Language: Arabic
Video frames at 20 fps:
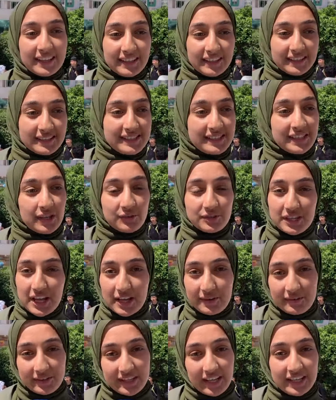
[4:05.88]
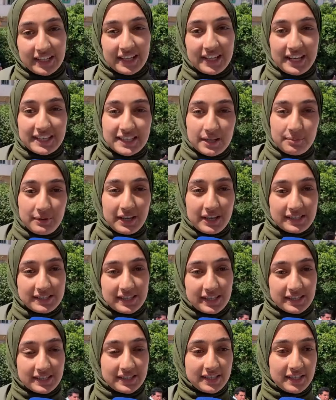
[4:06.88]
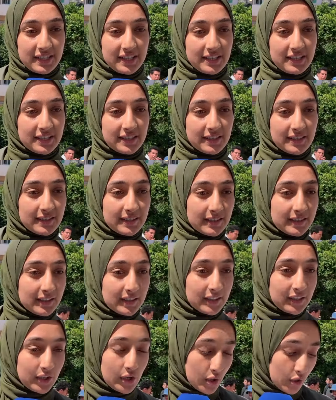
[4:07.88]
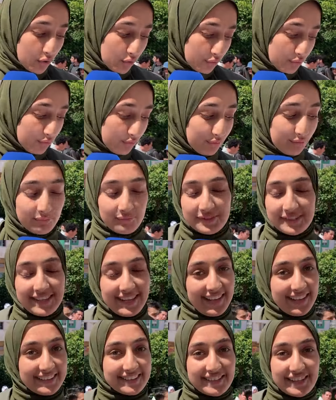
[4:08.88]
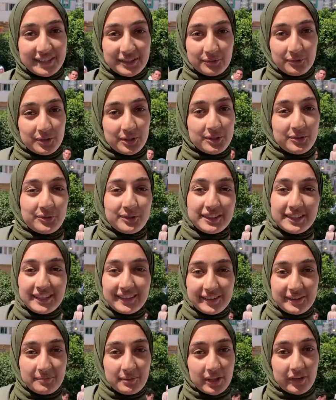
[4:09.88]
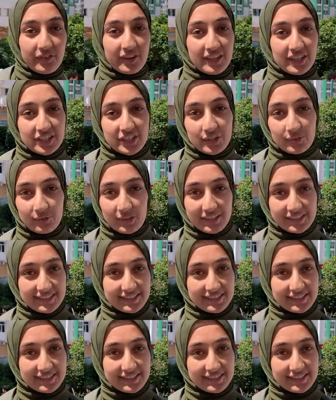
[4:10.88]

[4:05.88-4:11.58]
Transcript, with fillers: تينا وزهرك يعني على حساب الاساسيد والامتحان جا طويل شويه ما كفاناش الوقت